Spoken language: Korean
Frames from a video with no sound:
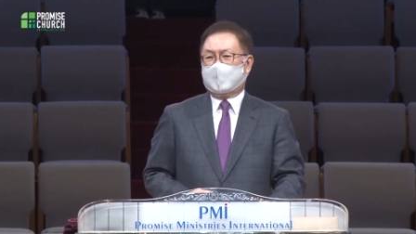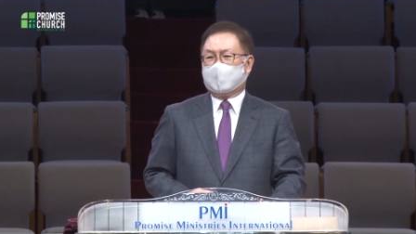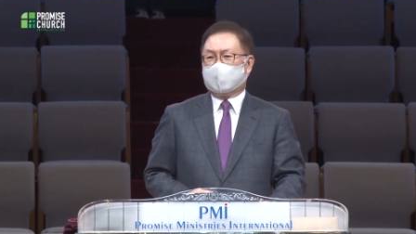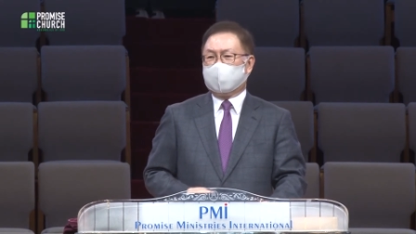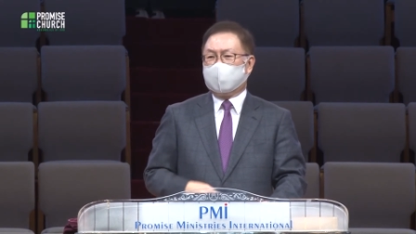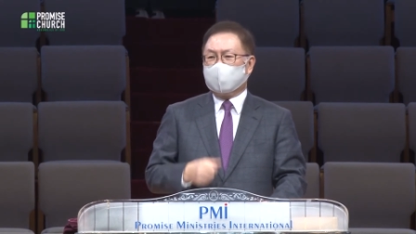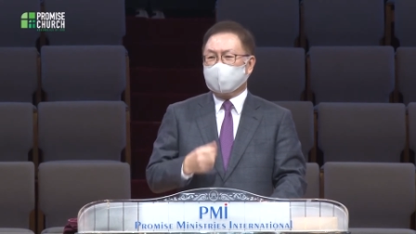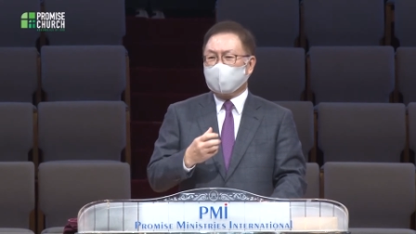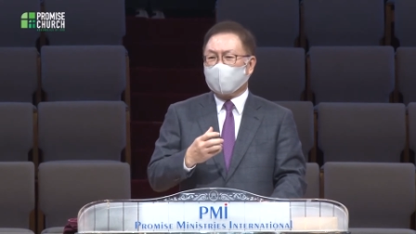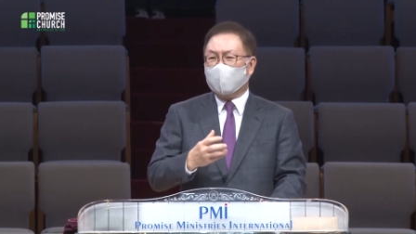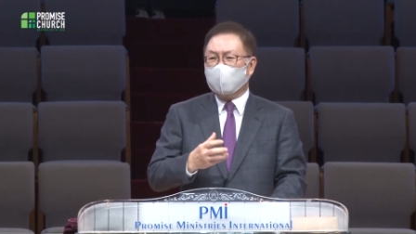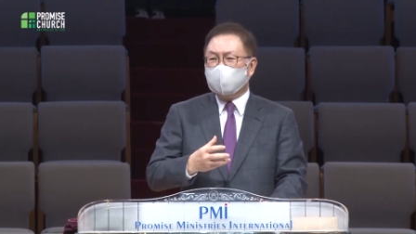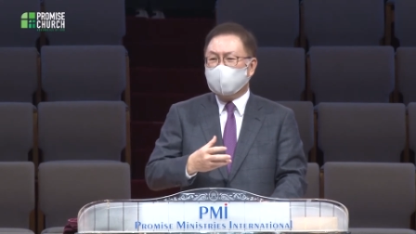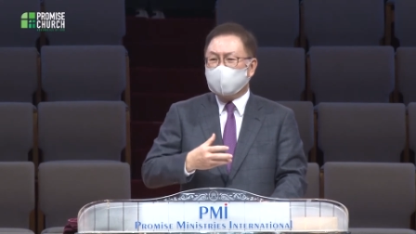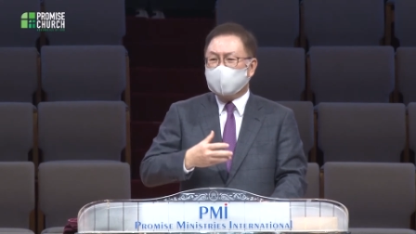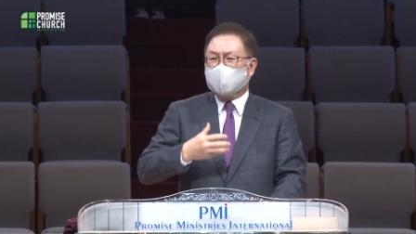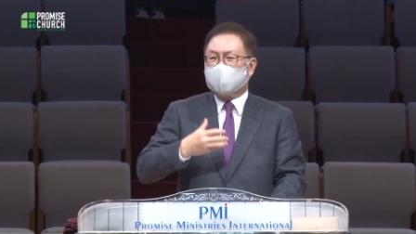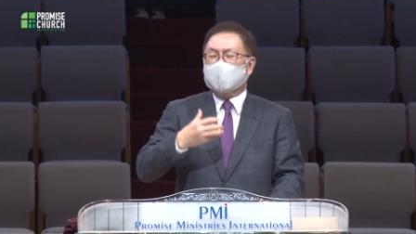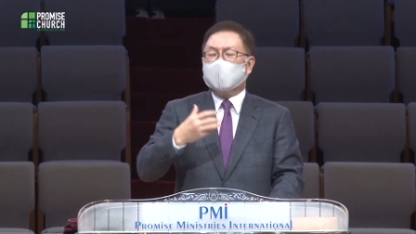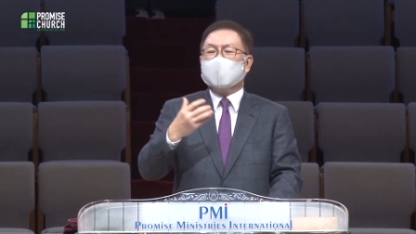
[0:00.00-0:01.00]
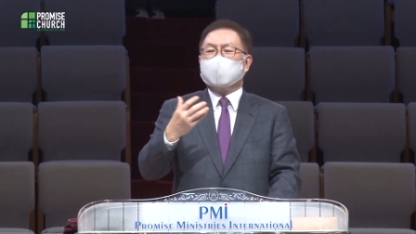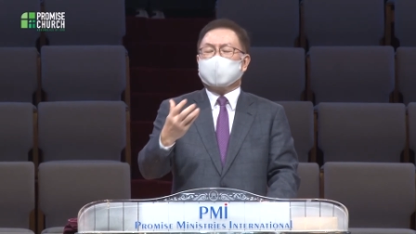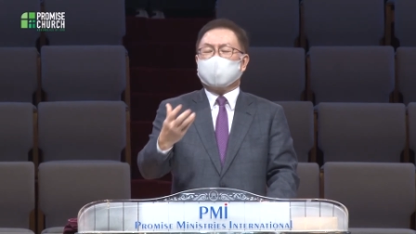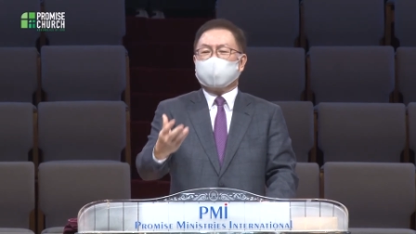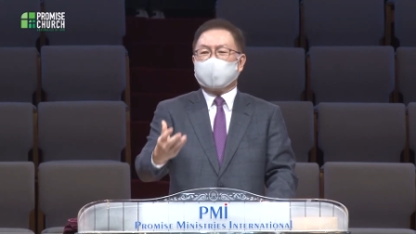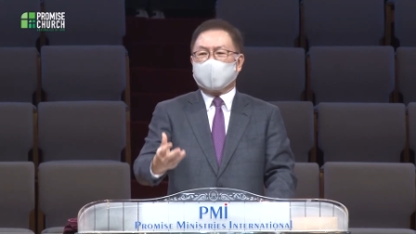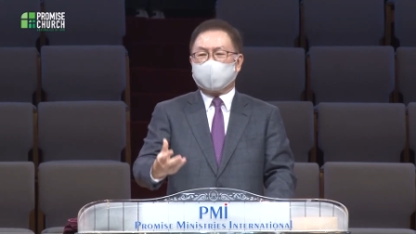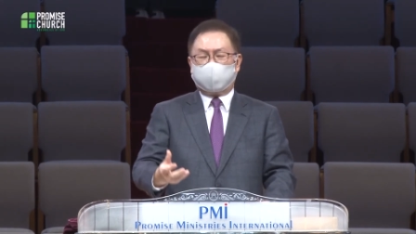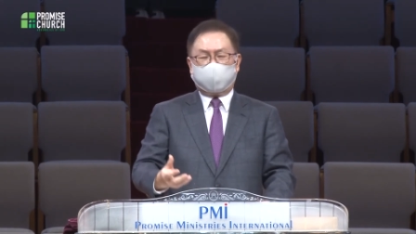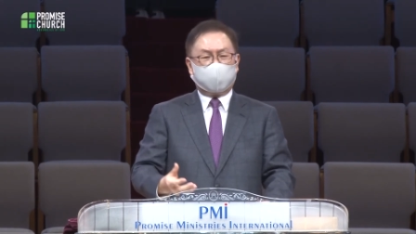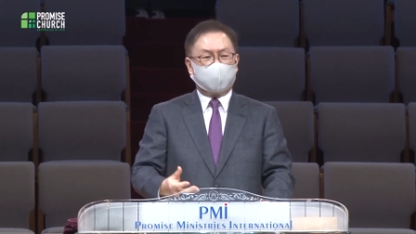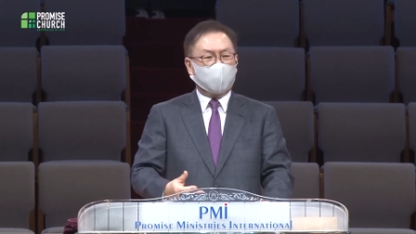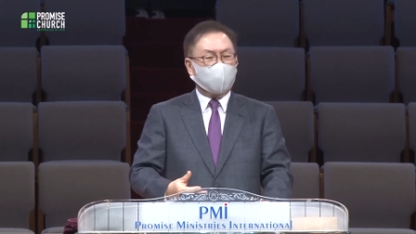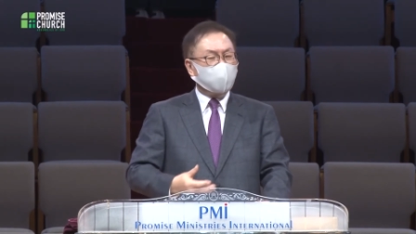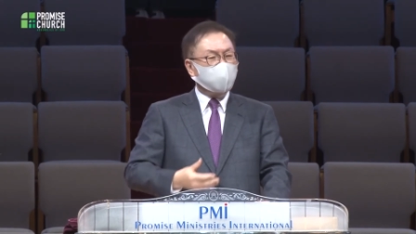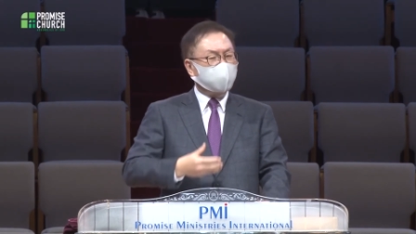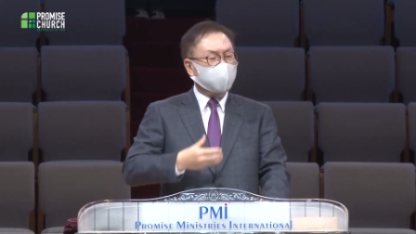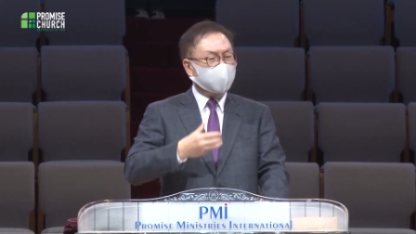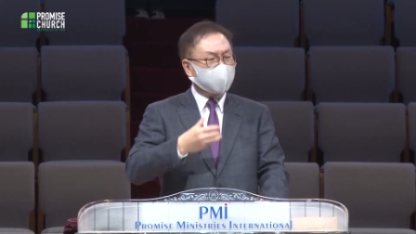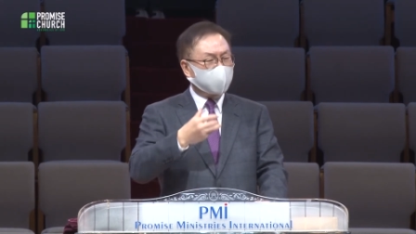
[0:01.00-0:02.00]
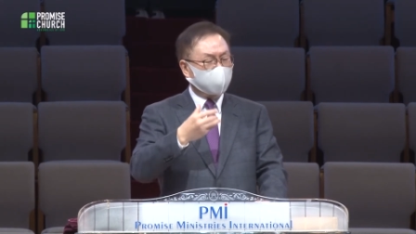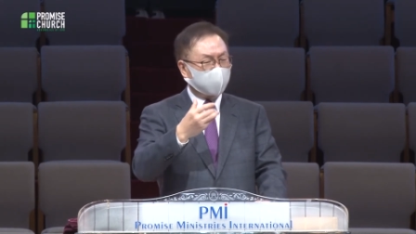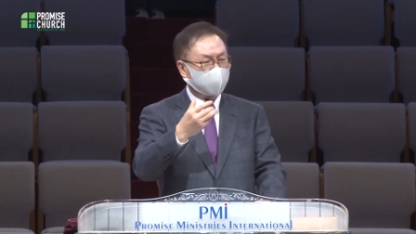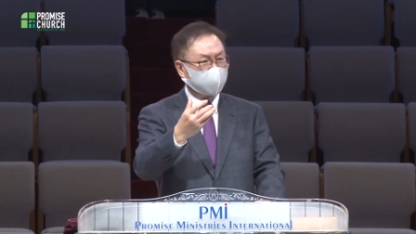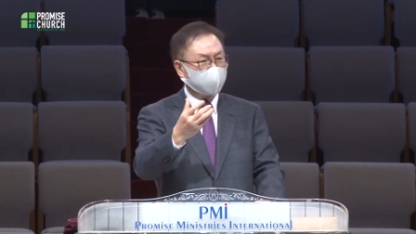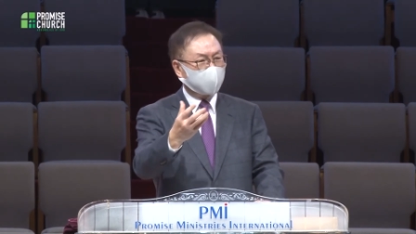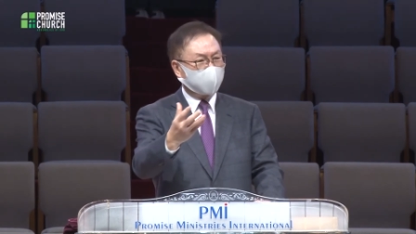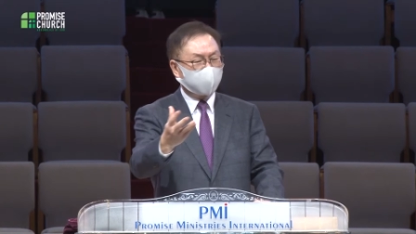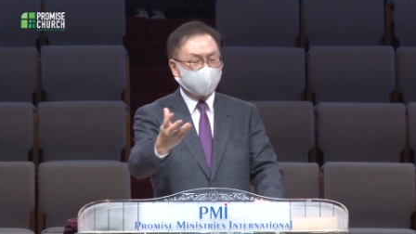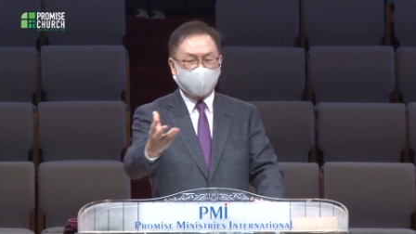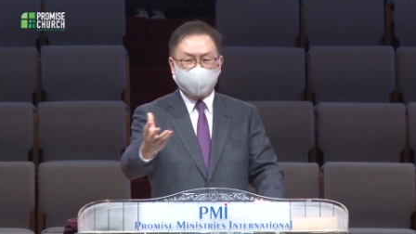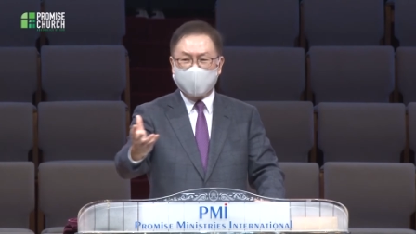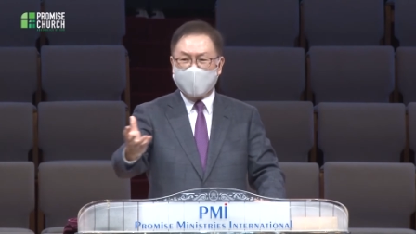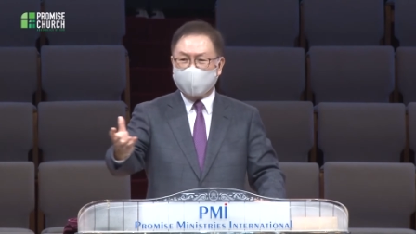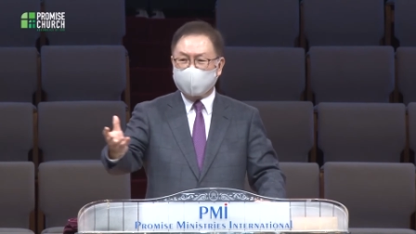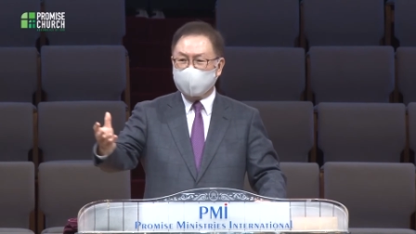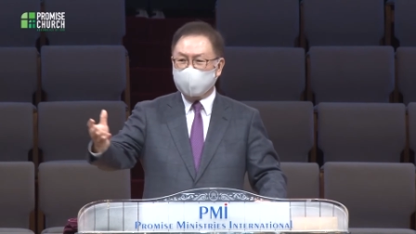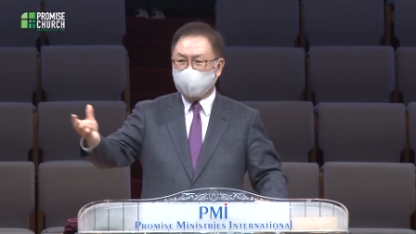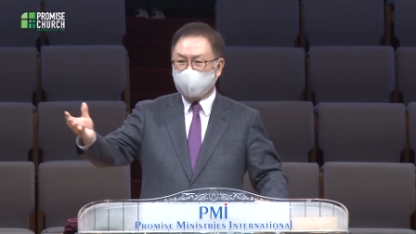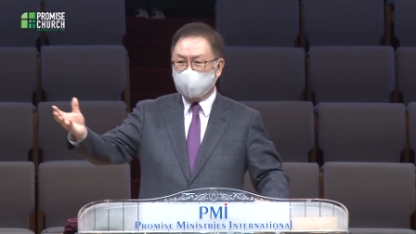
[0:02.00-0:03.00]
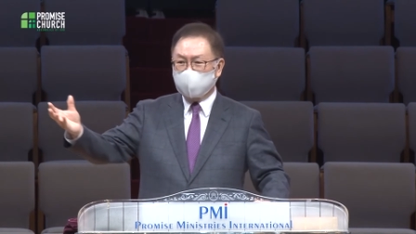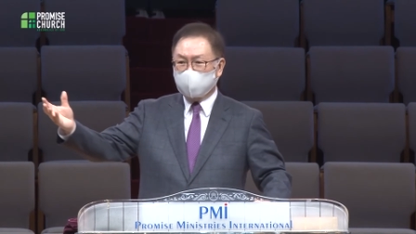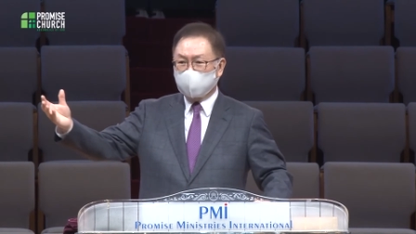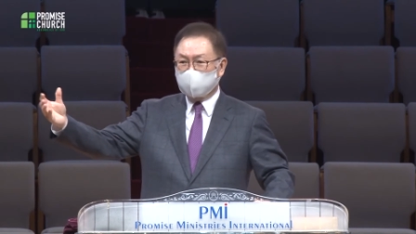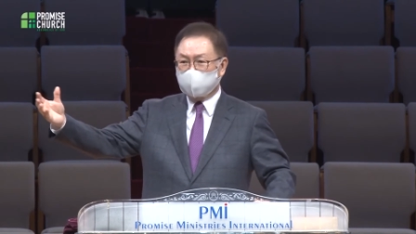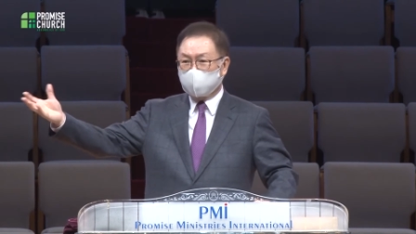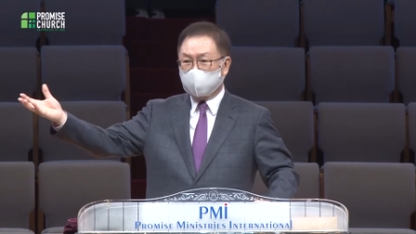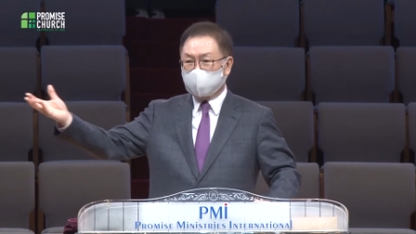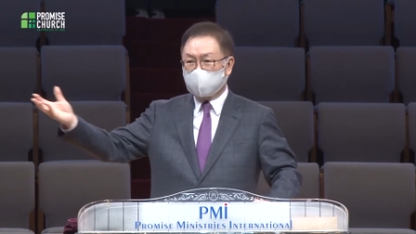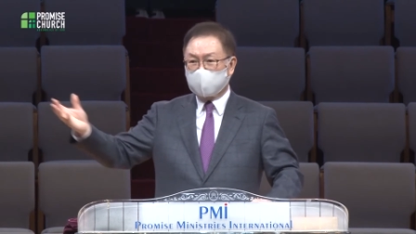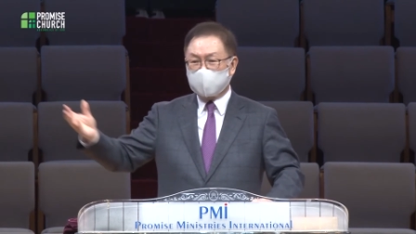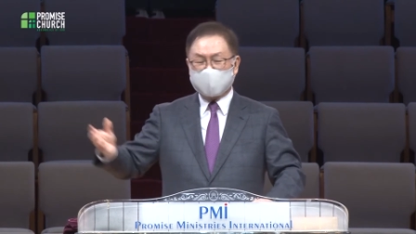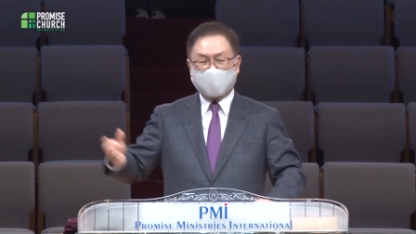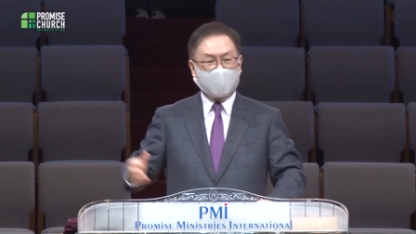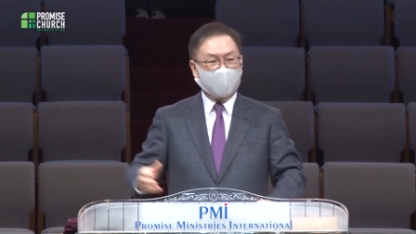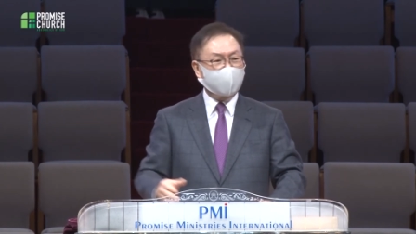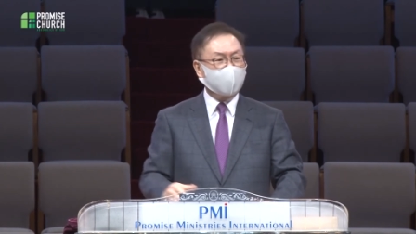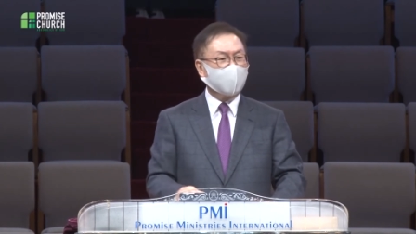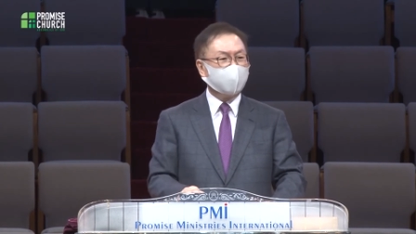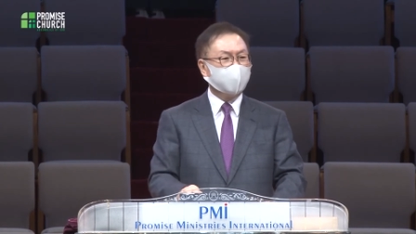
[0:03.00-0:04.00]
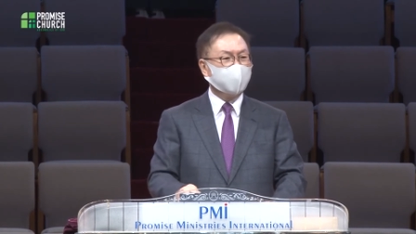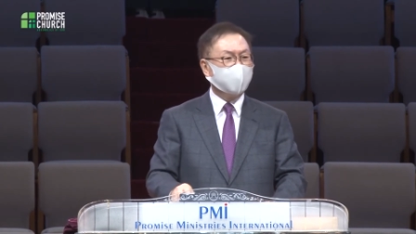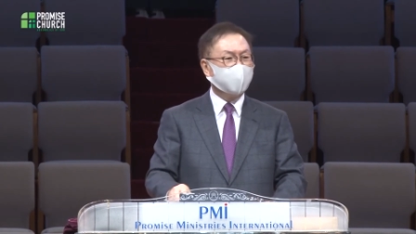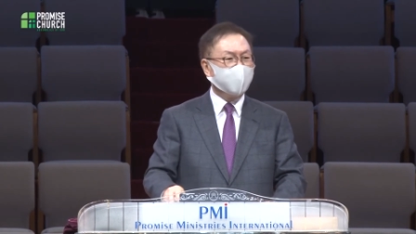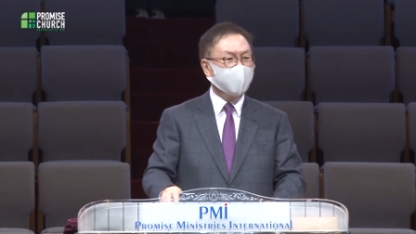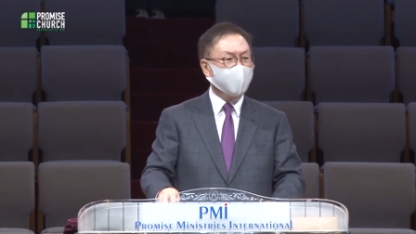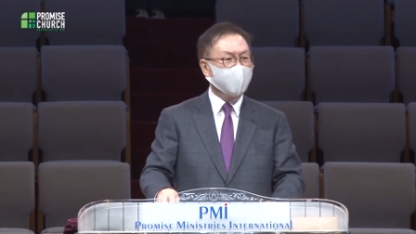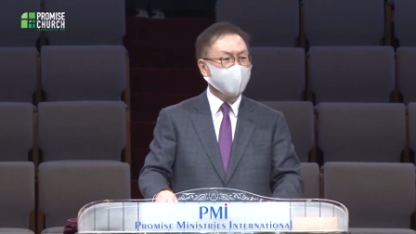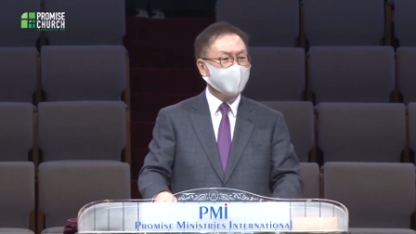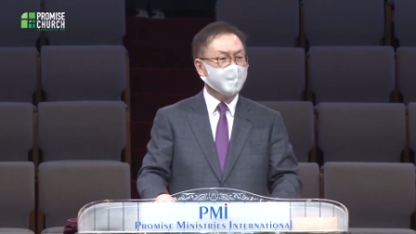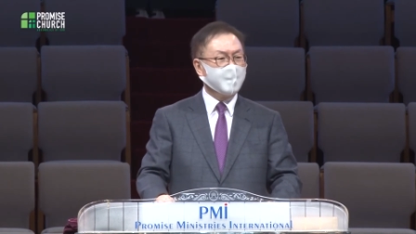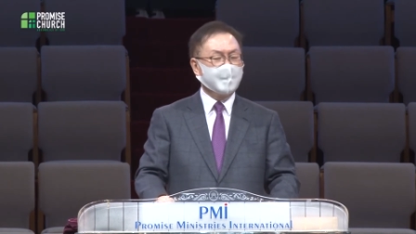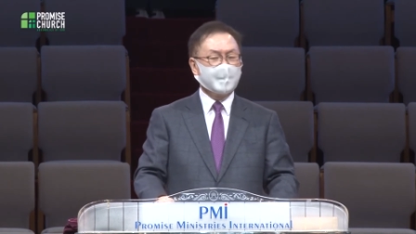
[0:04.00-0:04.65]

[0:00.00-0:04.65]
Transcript: 그냥 너무 기계처럼, 녹음기처럼 저렇게 말을 술술술술 잘하는데